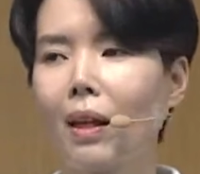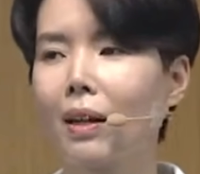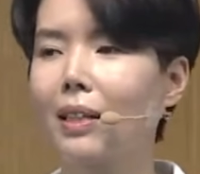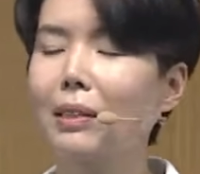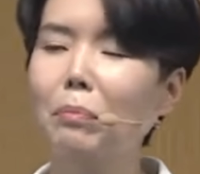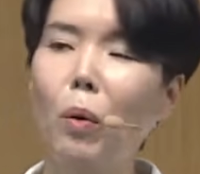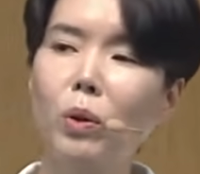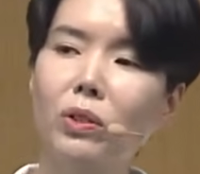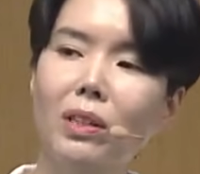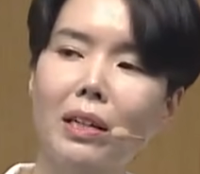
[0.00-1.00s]
그는
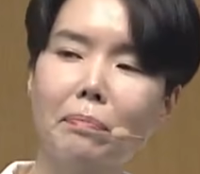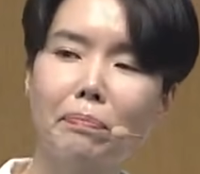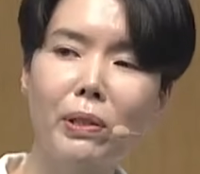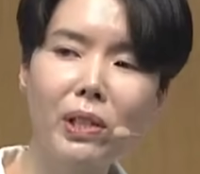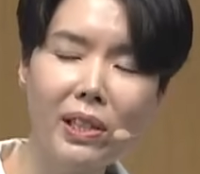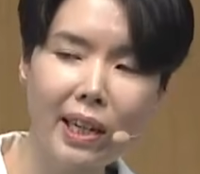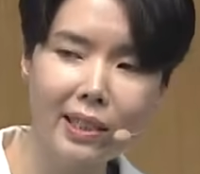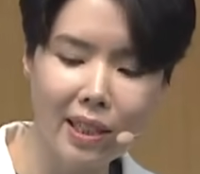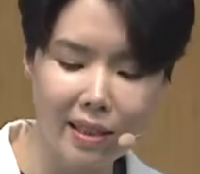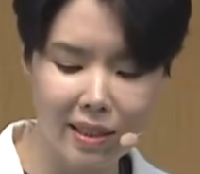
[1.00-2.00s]
모두가
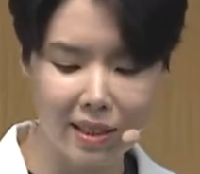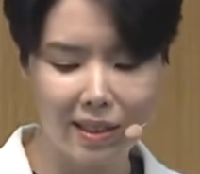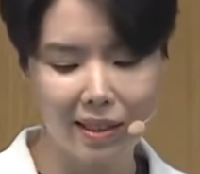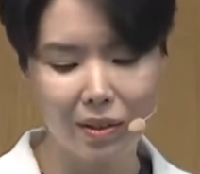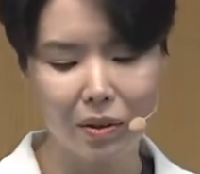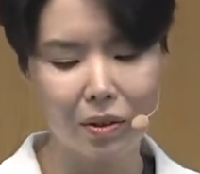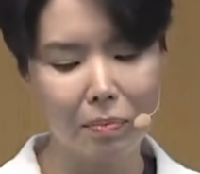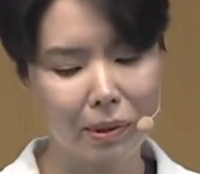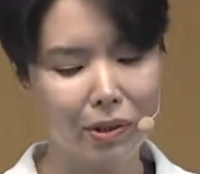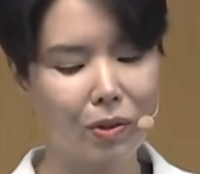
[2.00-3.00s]
불가능한 일이라고
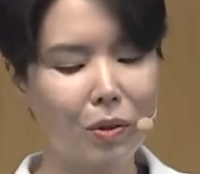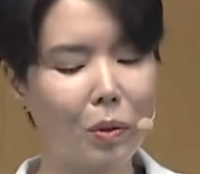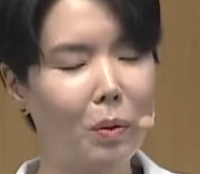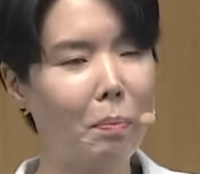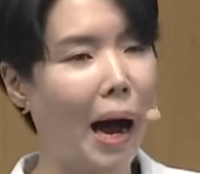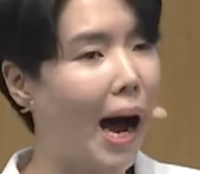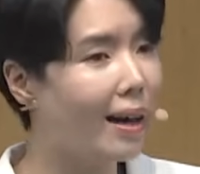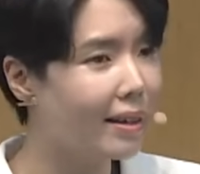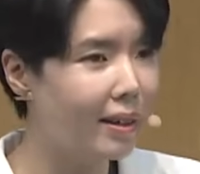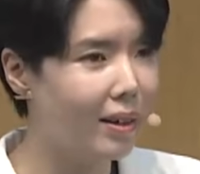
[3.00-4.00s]
비웃고
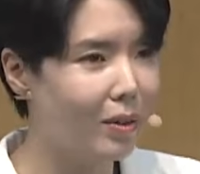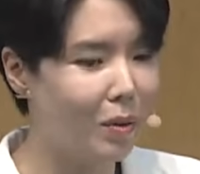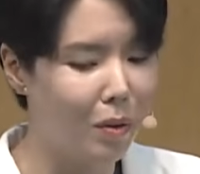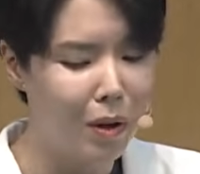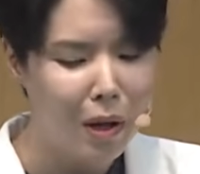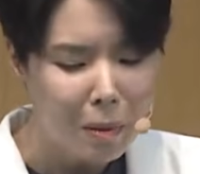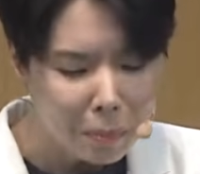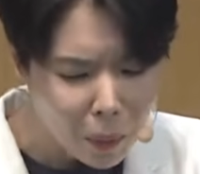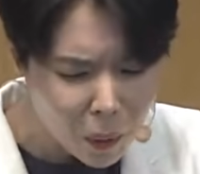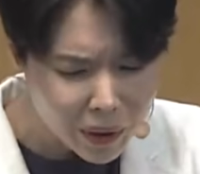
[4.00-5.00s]
방해하고
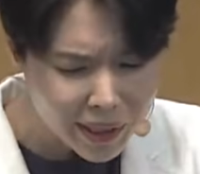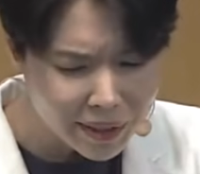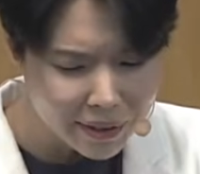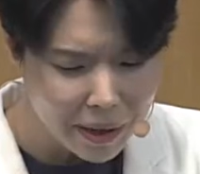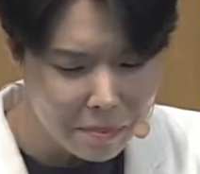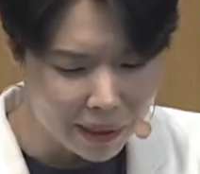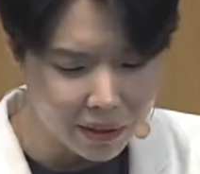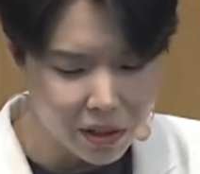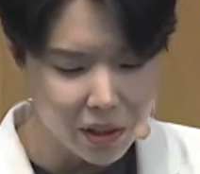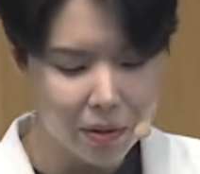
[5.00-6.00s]
포기하게
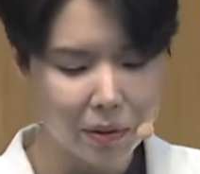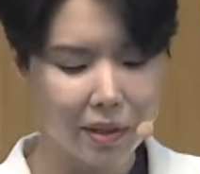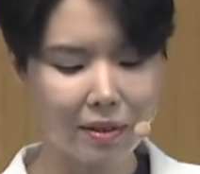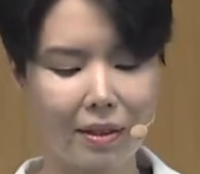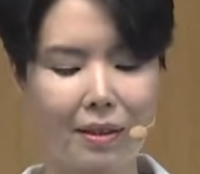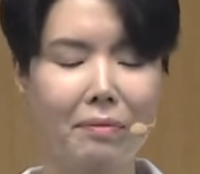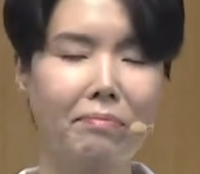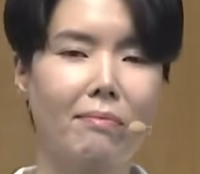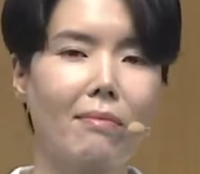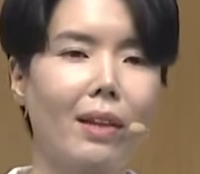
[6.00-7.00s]
만들려고 할 때
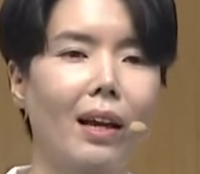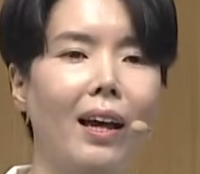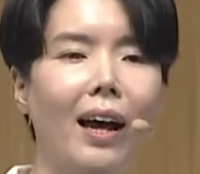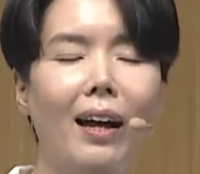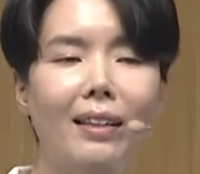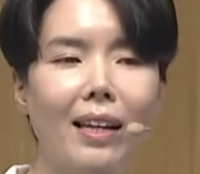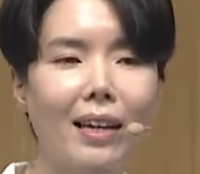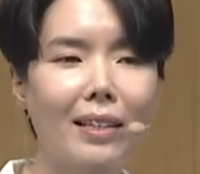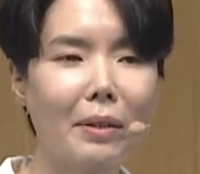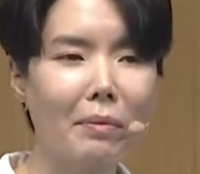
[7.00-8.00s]

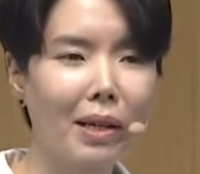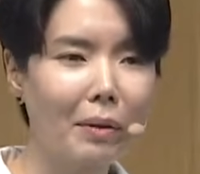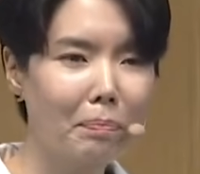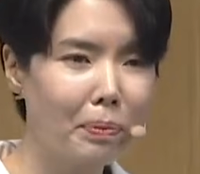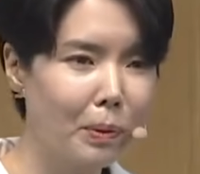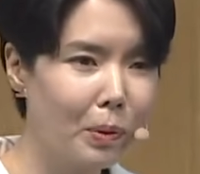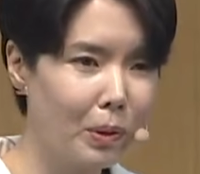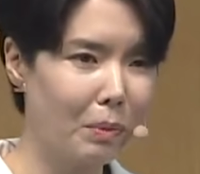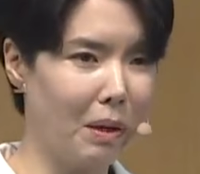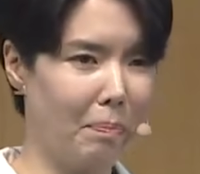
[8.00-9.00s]
하나님의
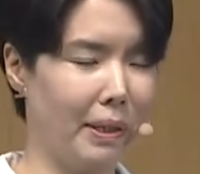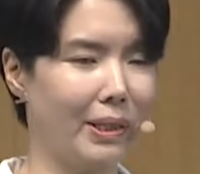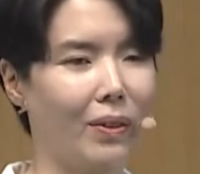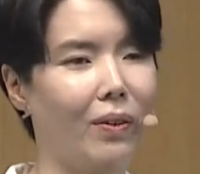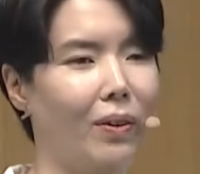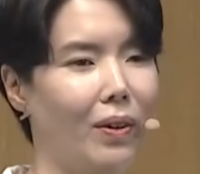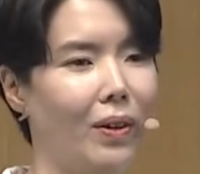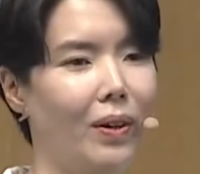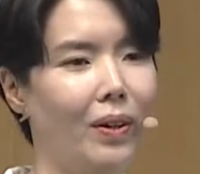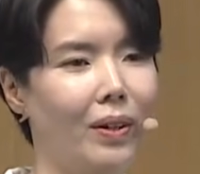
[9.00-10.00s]
부르심 앞에서
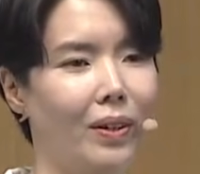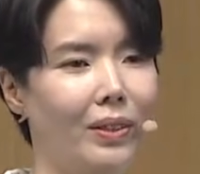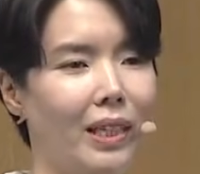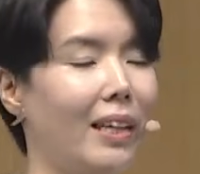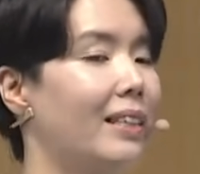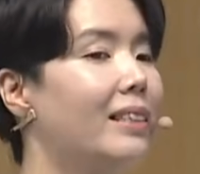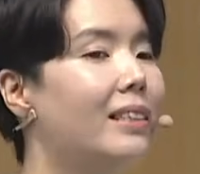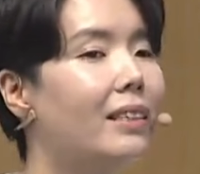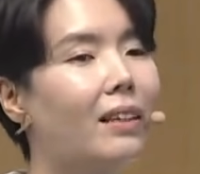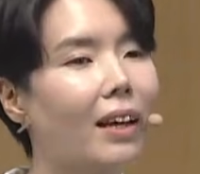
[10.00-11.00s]
자기
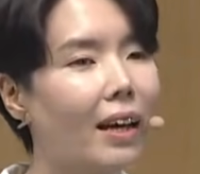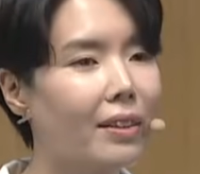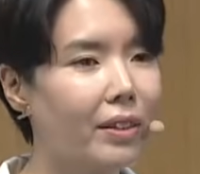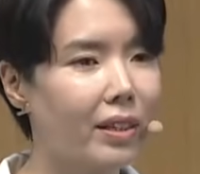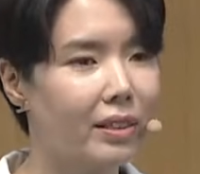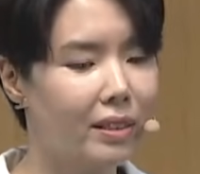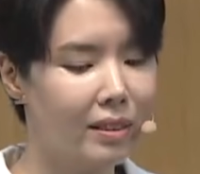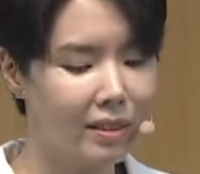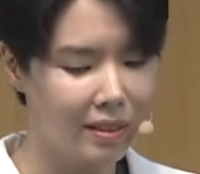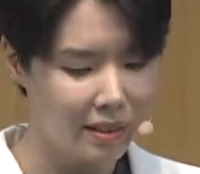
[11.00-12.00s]
인생의 한계를
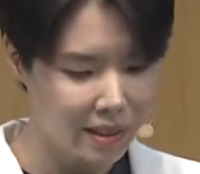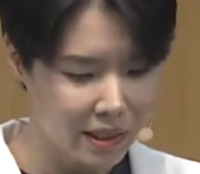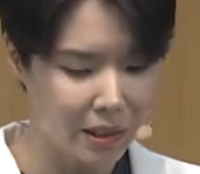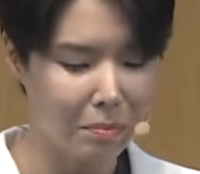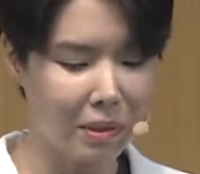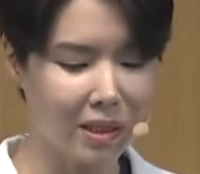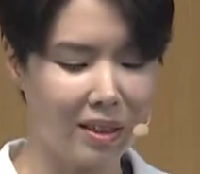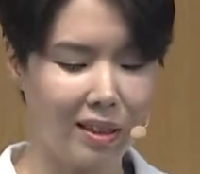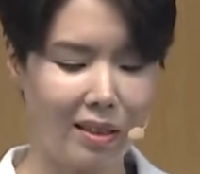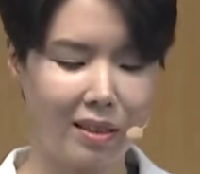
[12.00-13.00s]
잊습니다.